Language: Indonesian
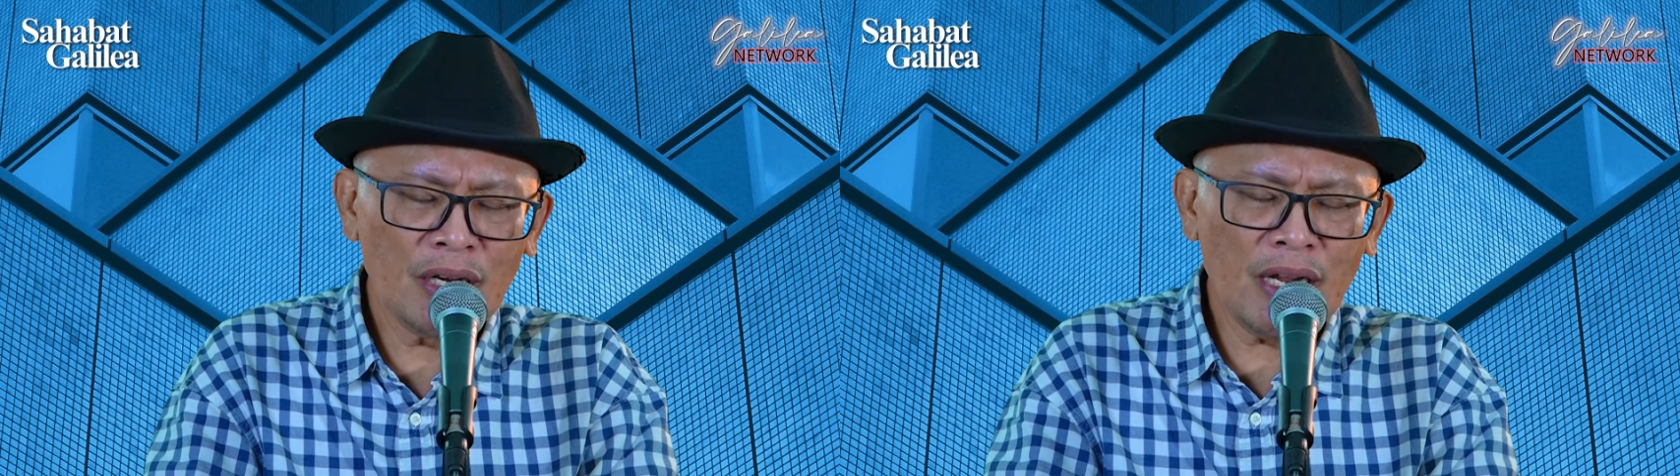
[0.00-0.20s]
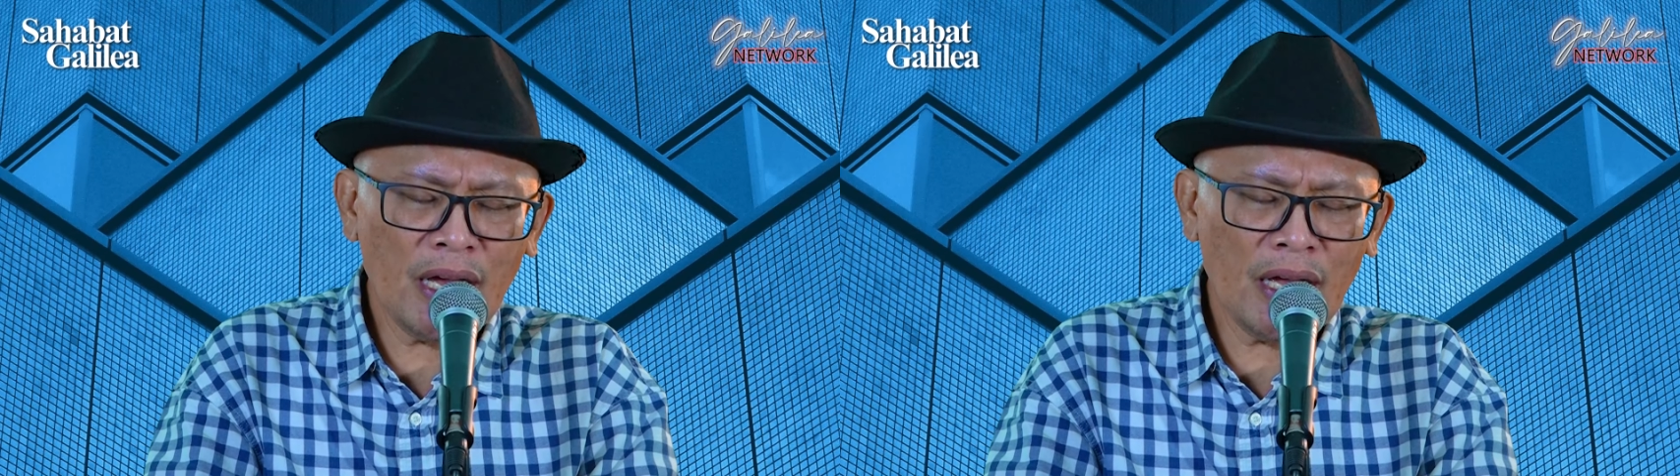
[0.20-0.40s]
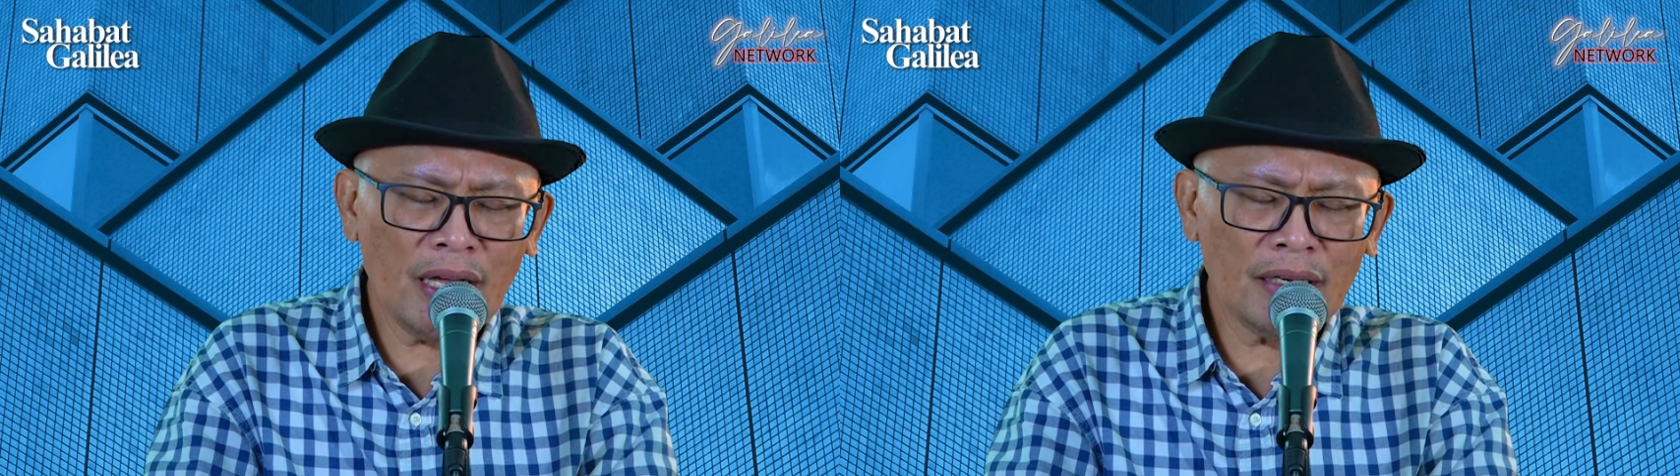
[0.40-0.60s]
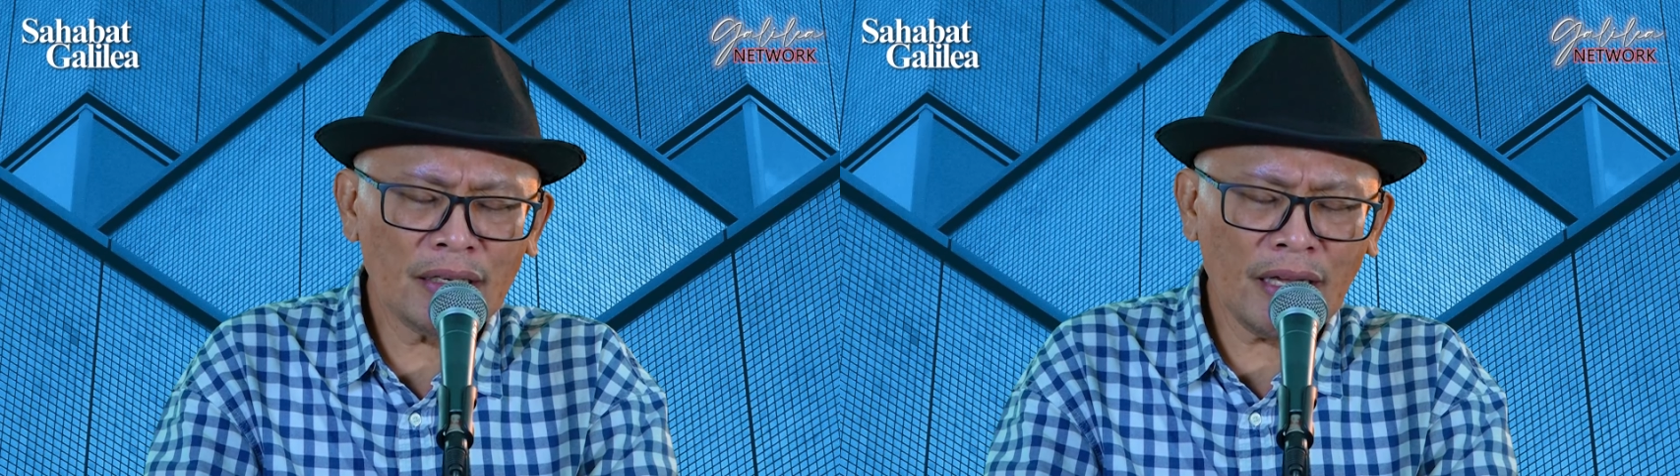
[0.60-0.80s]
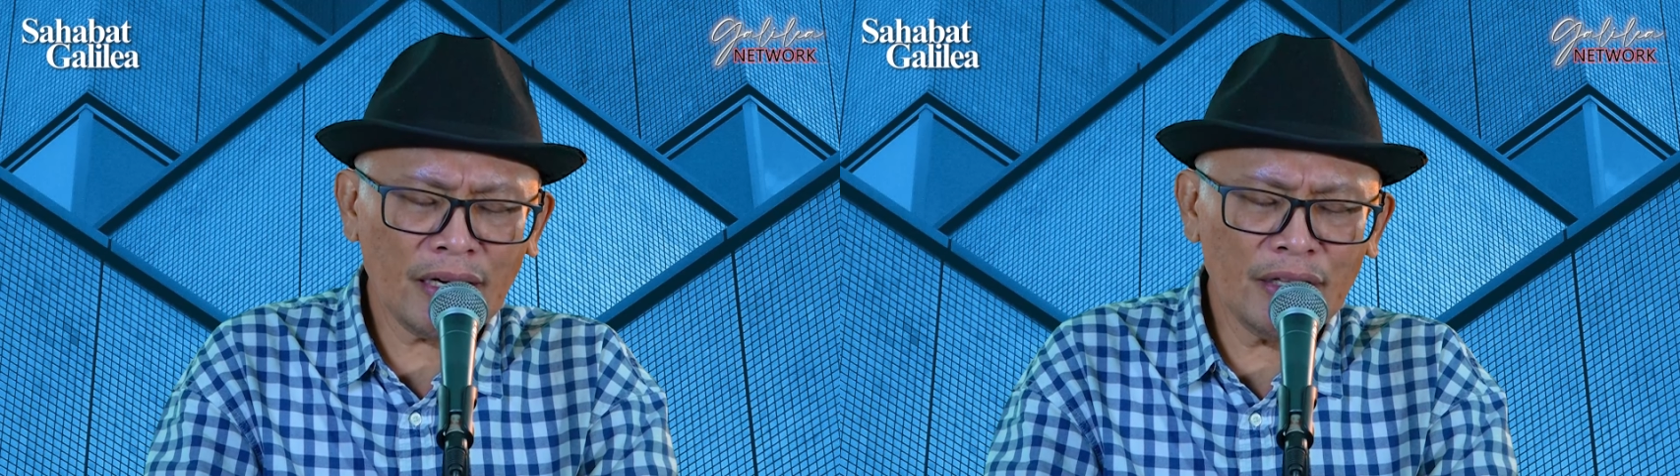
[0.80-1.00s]

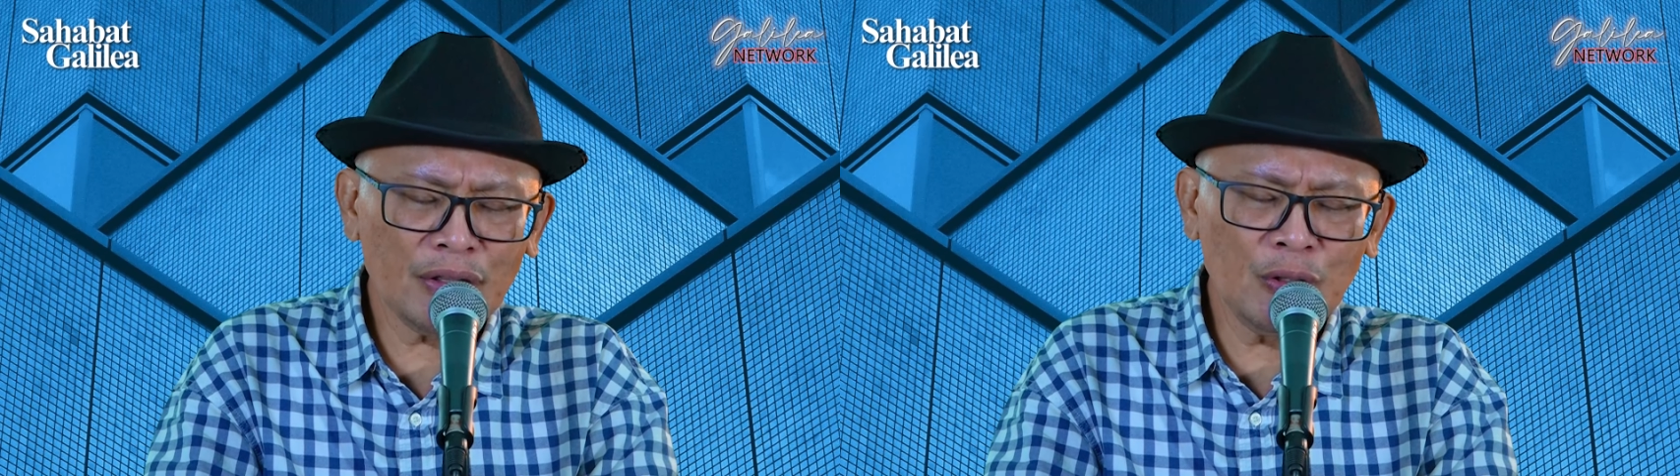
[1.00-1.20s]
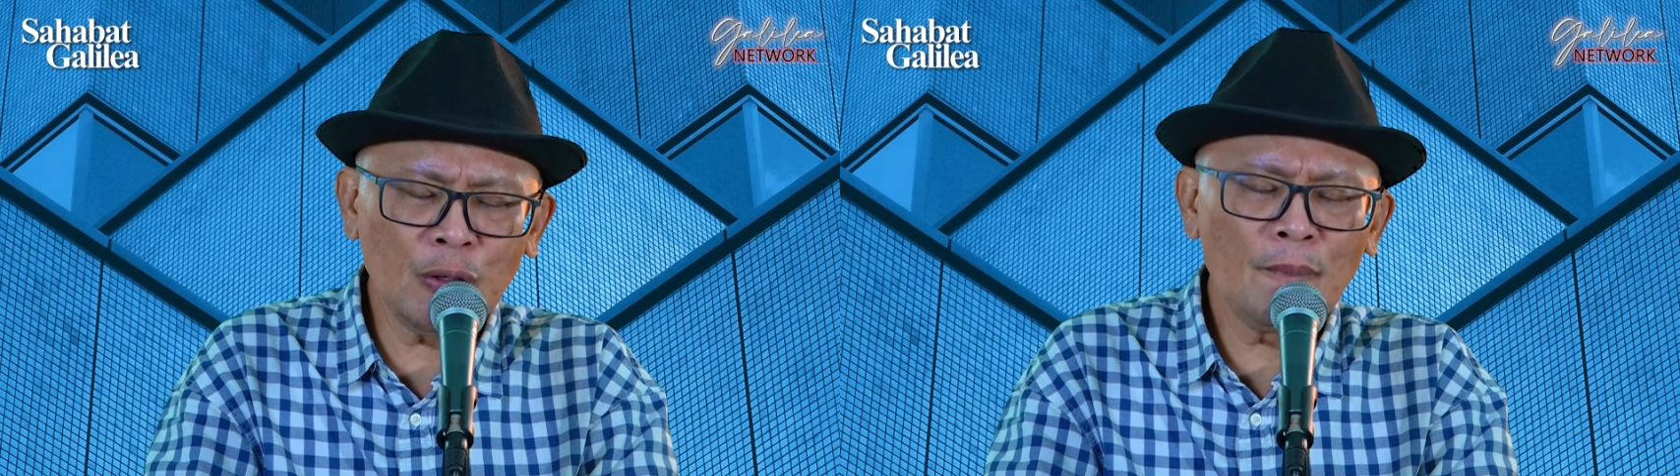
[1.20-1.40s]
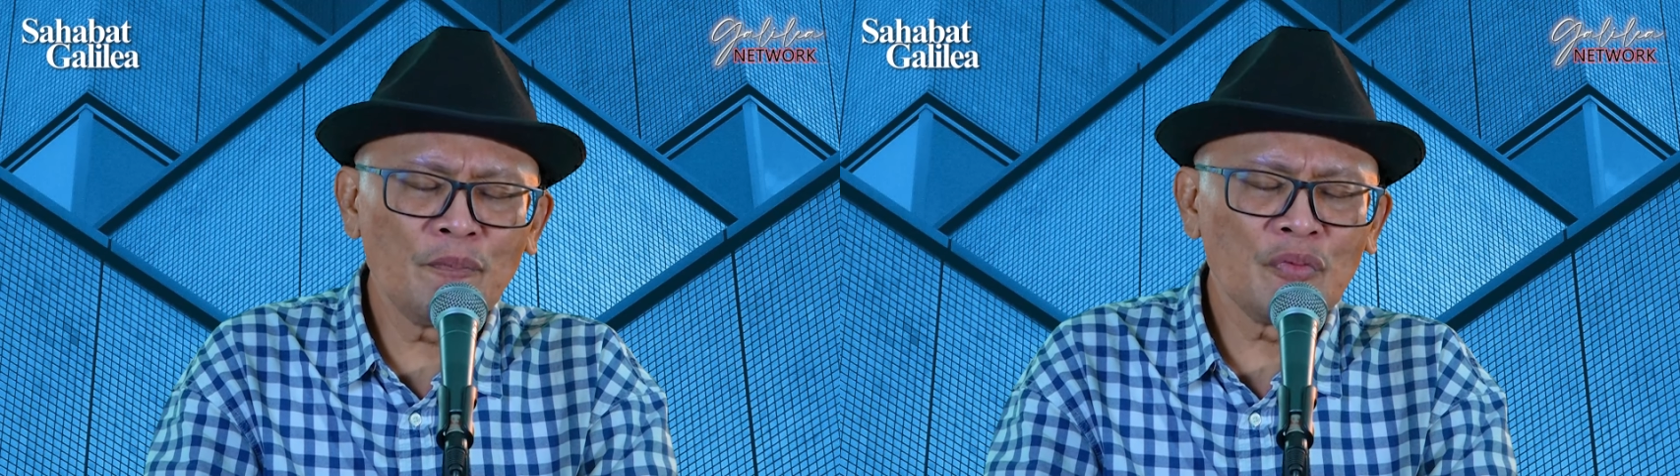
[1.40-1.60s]
dan karena itu,